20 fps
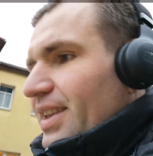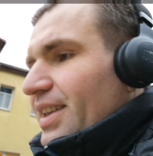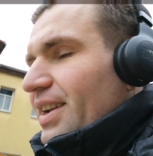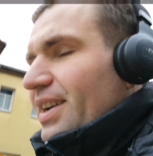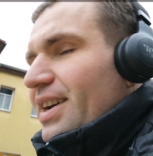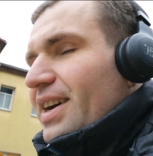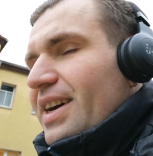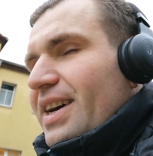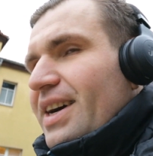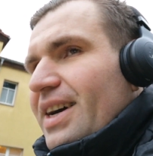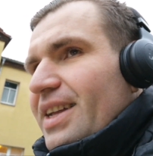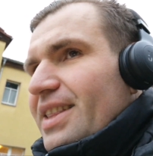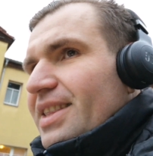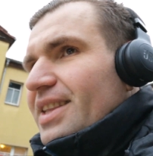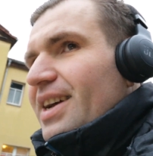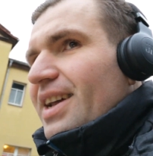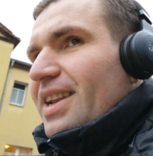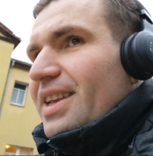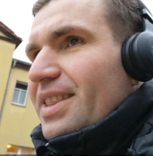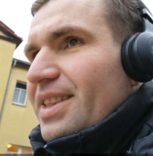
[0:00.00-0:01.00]
и
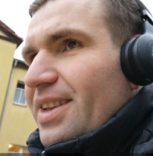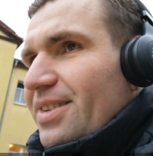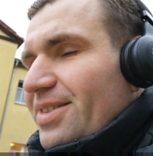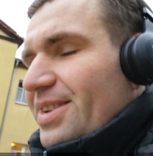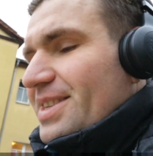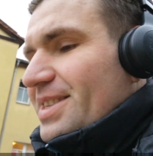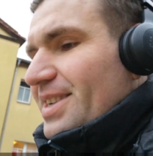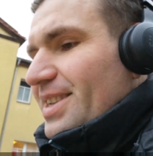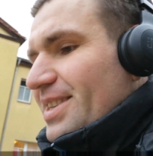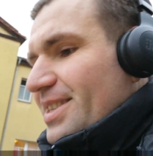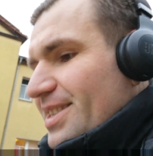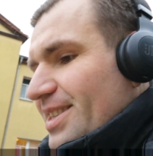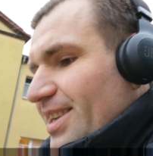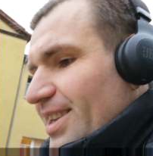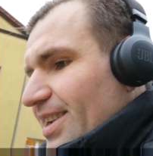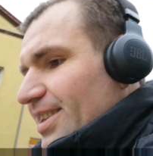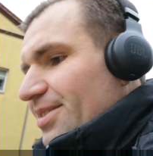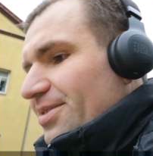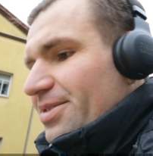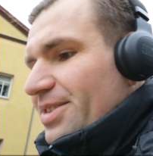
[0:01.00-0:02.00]
хохотали на весь
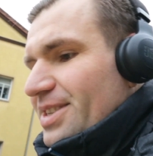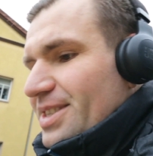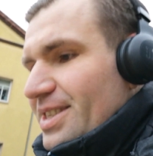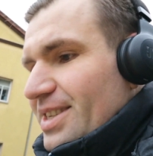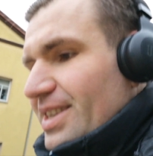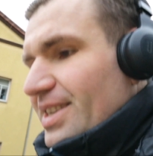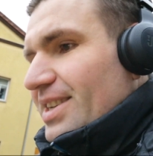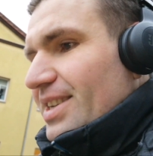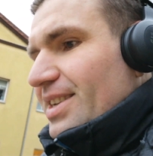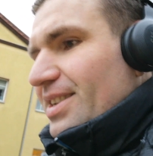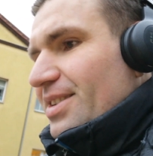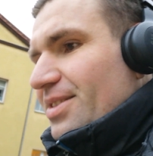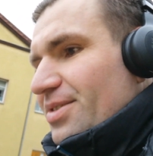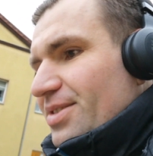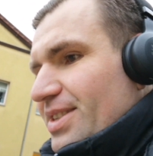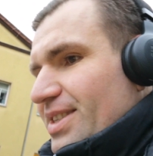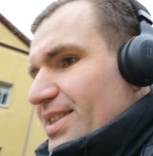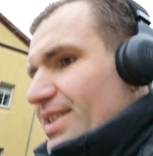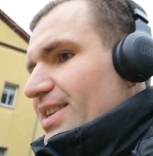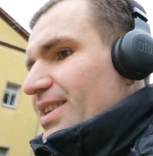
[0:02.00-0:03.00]
ресторан, веселили
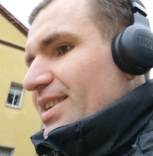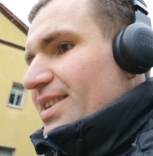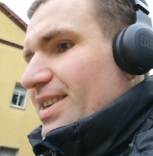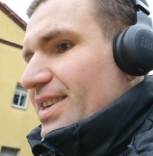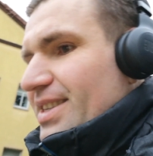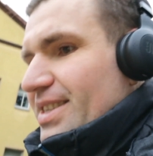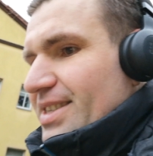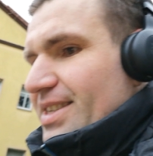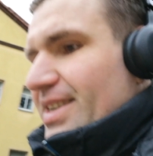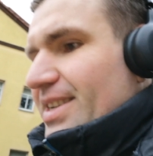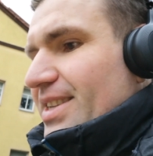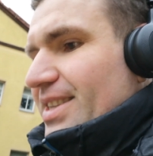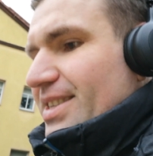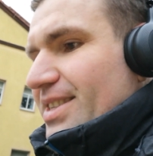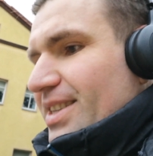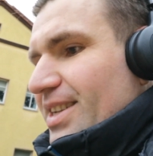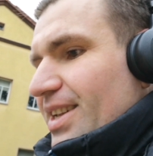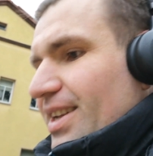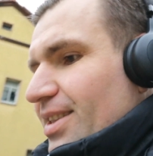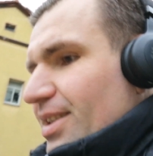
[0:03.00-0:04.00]
всех гостей
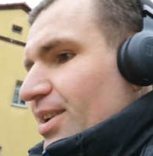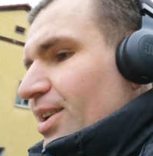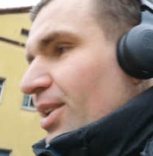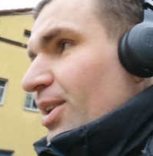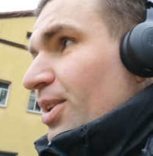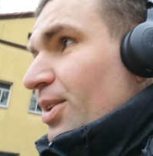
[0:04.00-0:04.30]
ресторана.